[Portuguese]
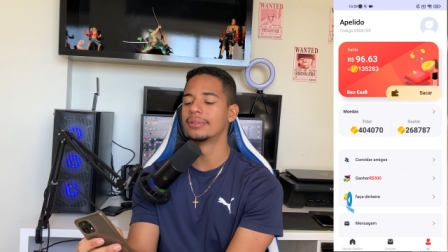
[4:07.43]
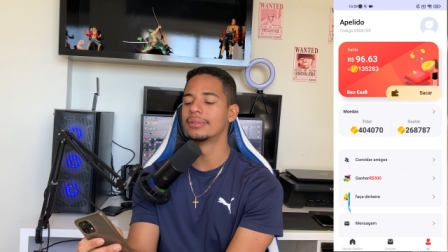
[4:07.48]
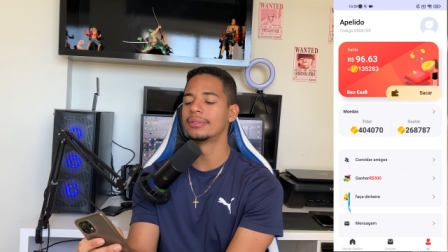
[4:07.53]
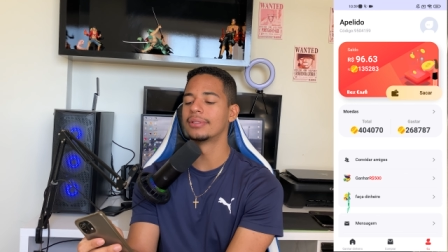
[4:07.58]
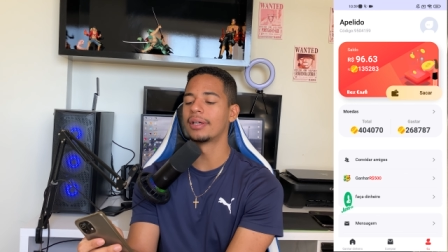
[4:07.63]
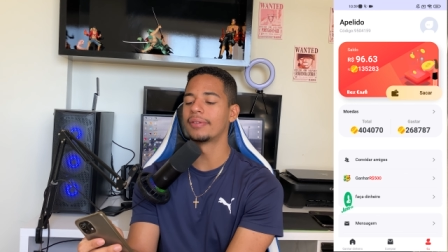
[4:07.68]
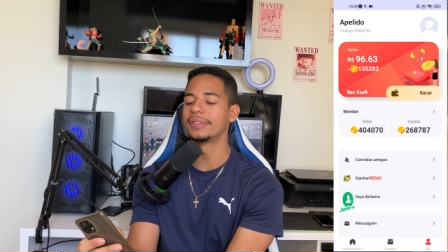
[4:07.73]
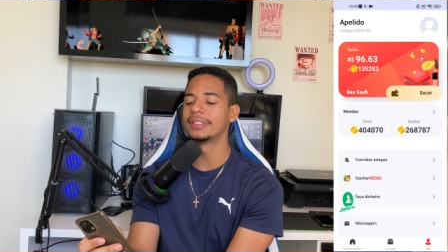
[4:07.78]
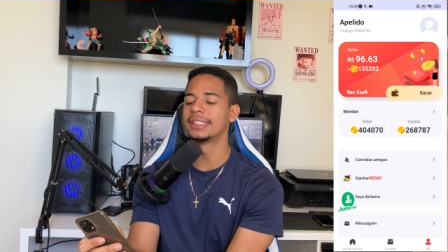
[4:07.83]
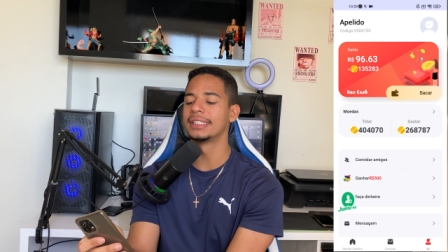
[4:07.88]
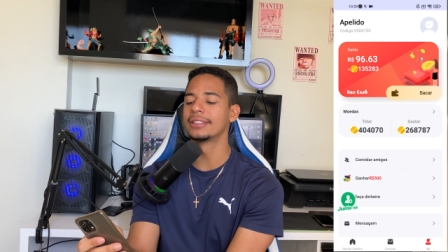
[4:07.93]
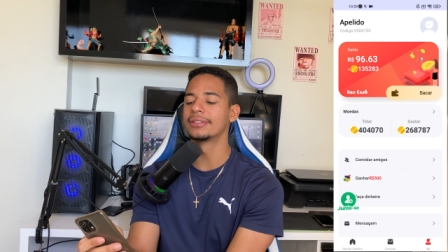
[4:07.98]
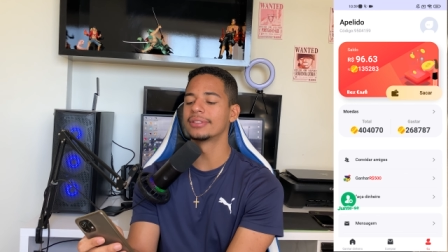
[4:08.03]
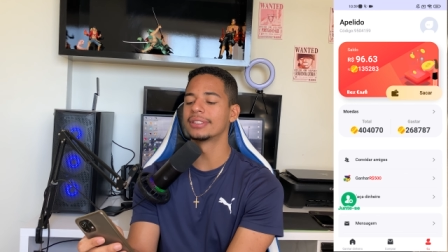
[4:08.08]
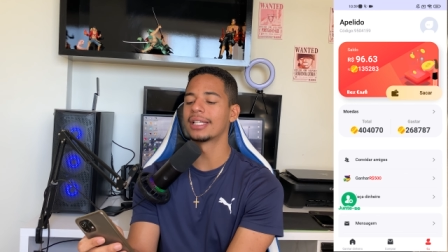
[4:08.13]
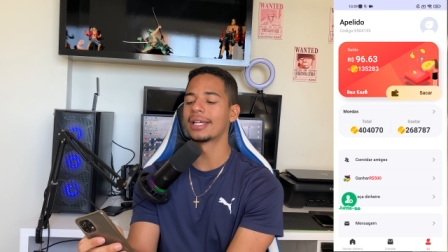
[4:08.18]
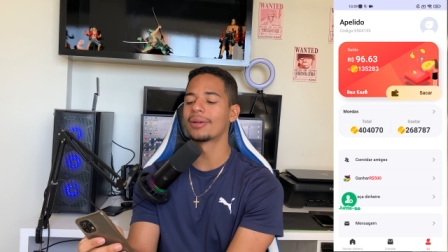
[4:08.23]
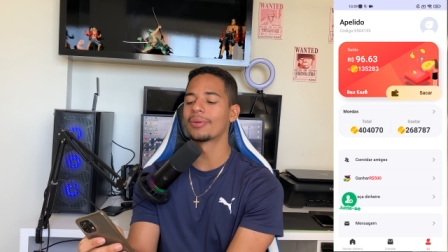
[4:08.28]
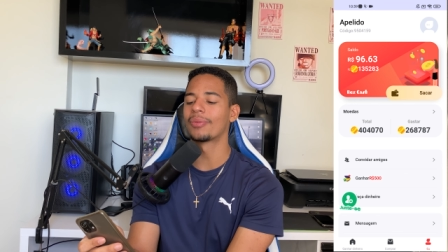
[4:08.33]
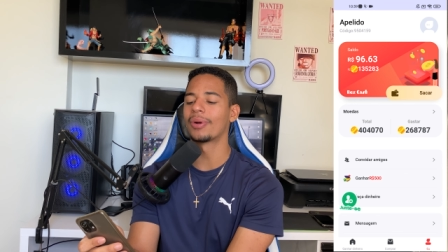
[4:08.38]

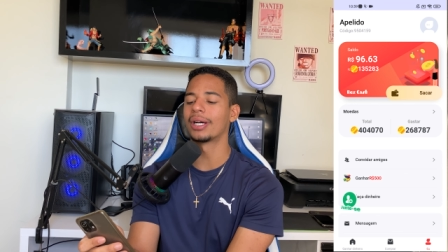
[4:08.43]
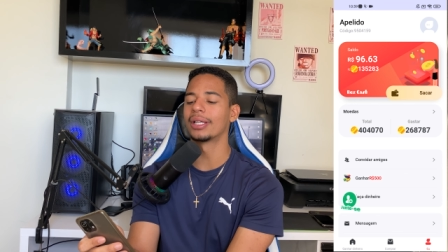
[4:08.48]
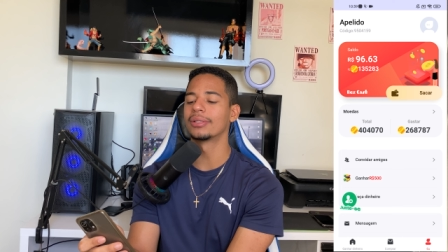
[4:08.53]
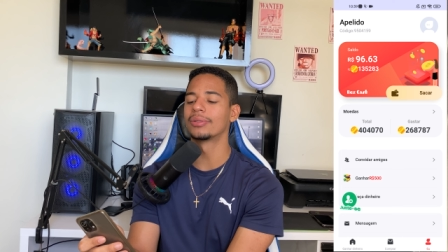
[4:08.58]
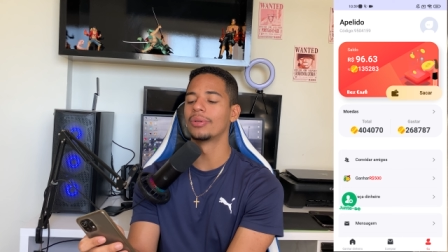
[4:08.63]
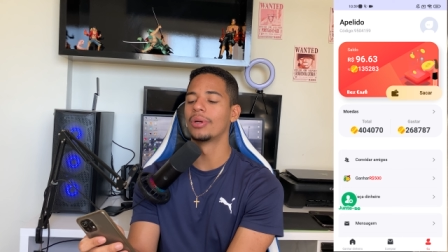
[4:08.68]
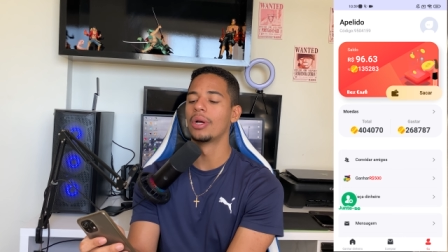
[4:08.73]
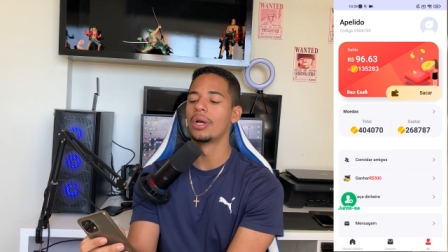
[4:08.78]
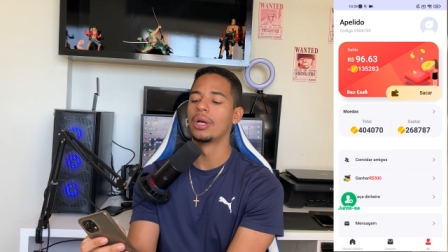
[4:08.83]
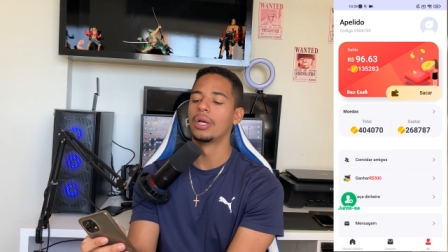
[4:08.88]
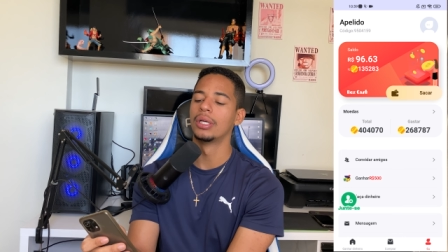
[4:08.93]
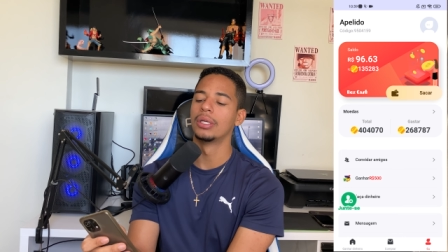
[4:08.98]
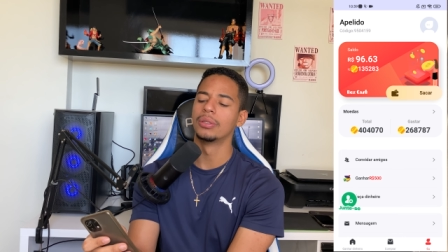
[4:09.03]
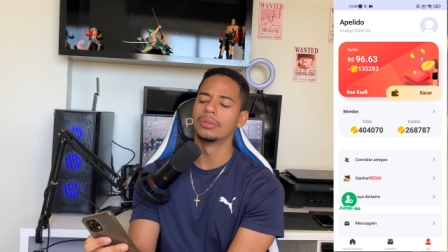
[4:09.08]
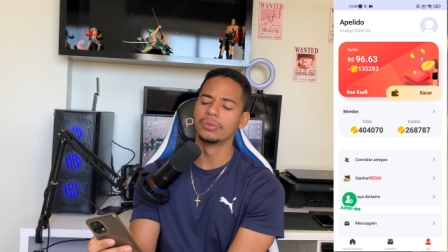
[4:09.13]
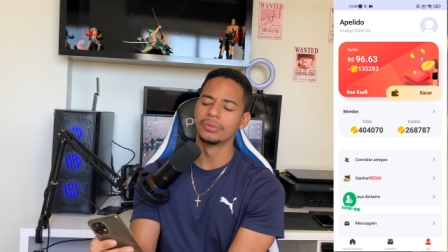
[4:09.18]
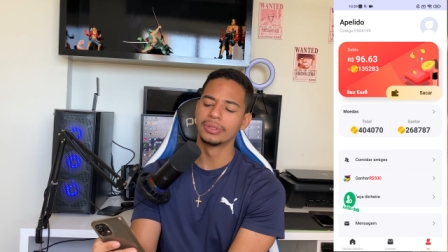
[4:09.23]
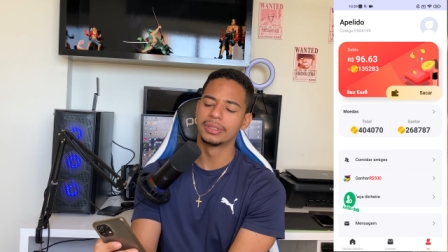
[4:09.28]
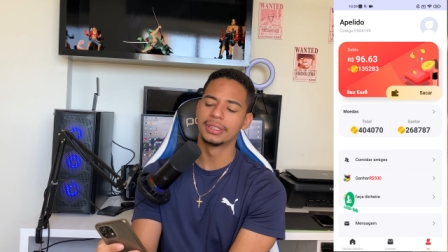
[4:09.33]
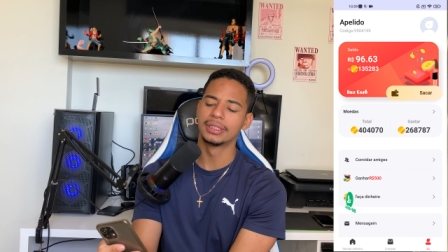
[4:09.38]
9504
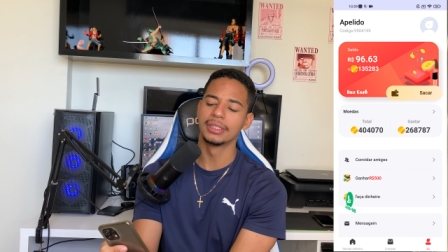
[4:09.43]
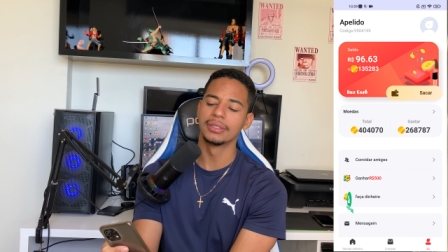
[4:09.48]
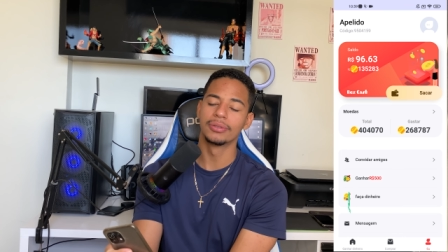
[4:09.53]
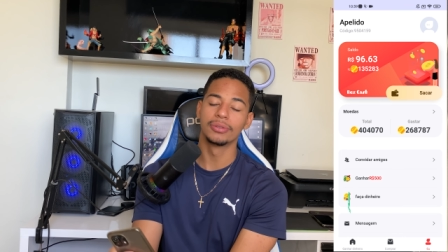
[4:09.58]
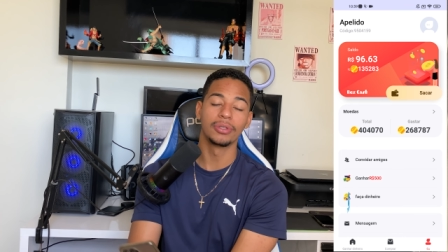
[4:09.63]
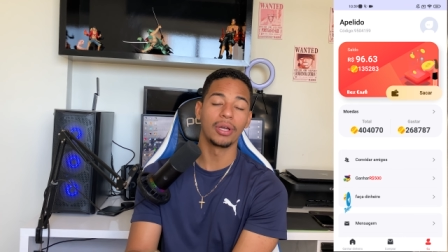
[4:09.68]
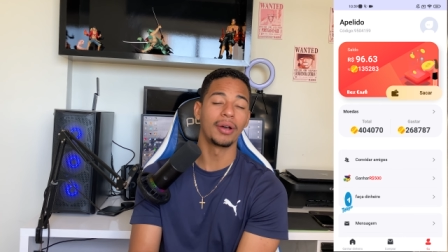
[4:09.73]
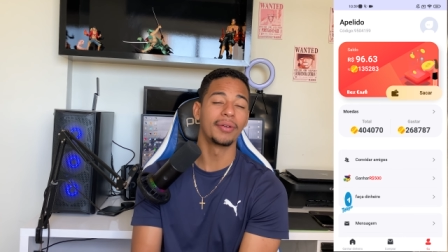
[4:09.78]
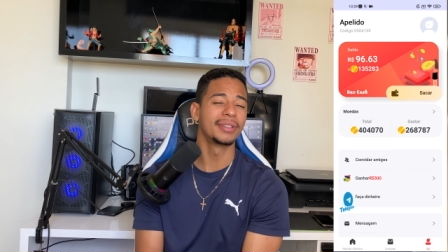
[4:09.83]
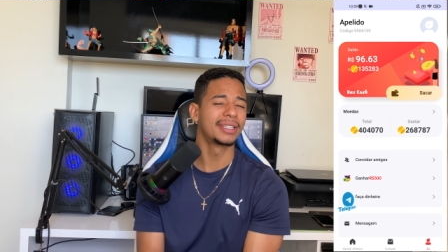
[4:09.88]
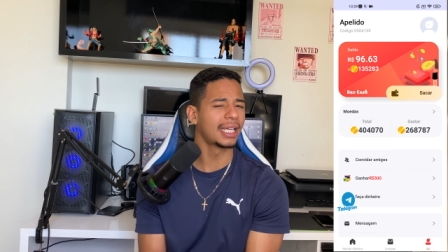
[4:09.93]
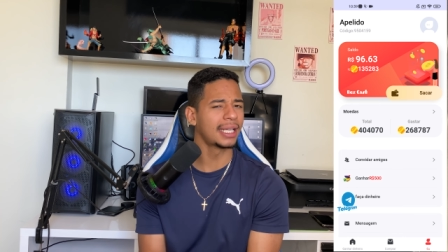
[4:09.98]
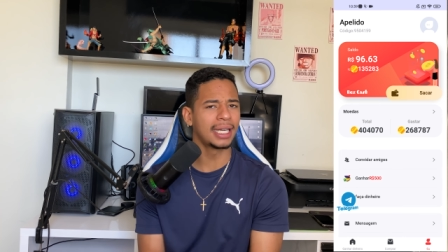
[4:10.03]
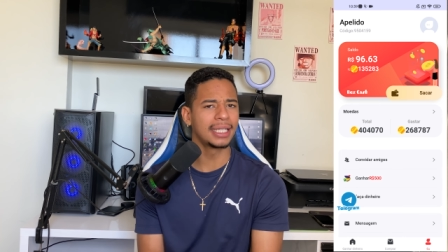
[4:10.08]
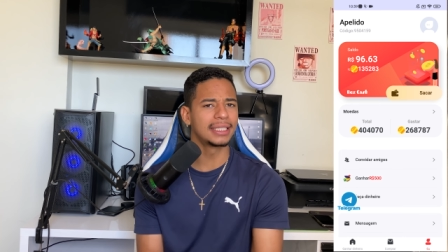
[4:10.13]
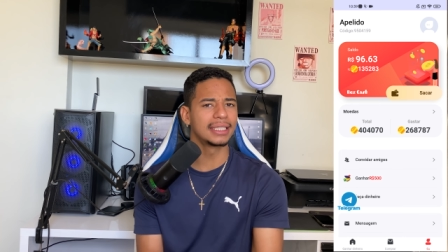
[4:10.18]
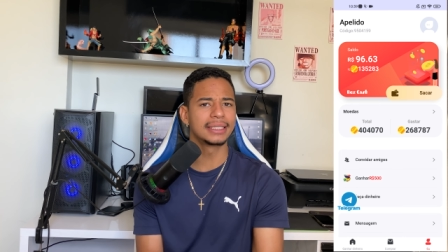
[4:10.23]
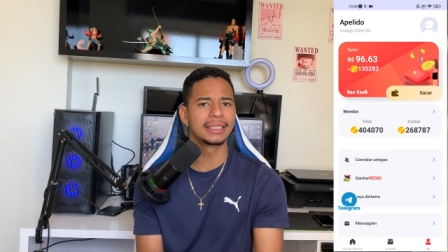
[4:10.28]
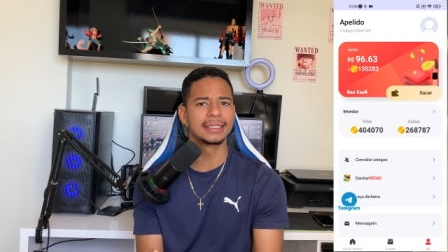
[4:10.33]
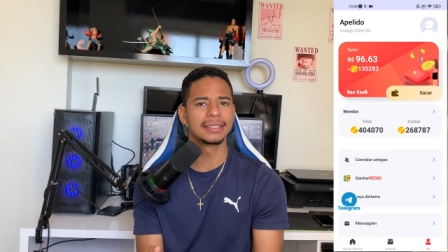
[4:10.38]
159, tá aí na
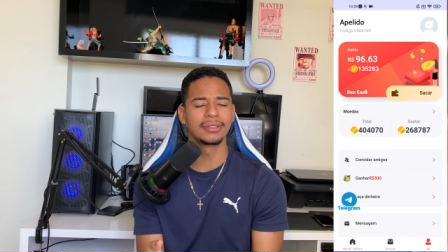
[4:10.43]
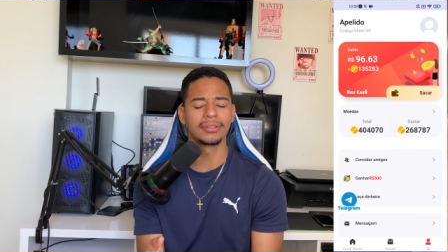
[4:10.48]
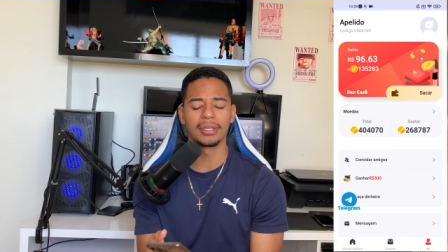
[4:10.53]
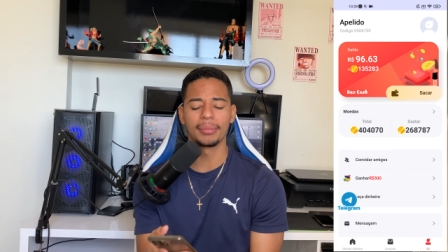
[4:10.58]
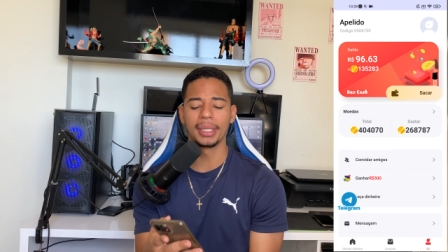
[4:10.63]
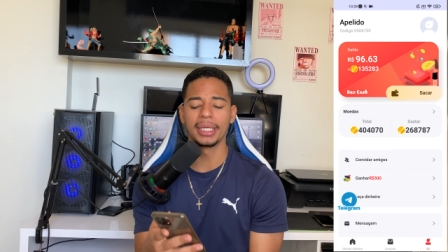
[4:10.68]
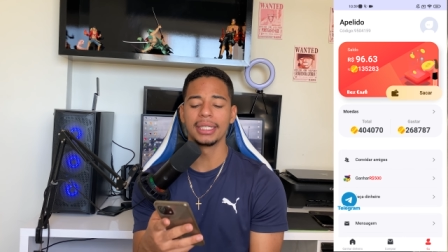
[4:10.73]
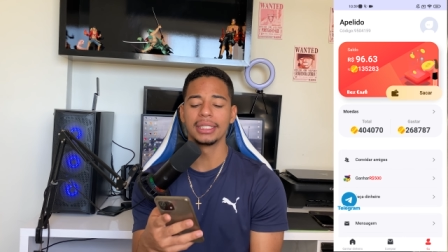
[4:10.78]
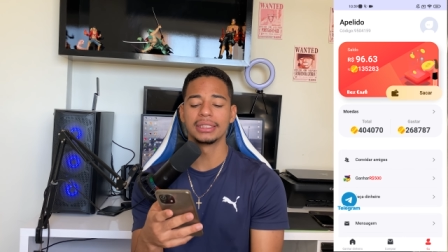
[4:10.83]
descrição também.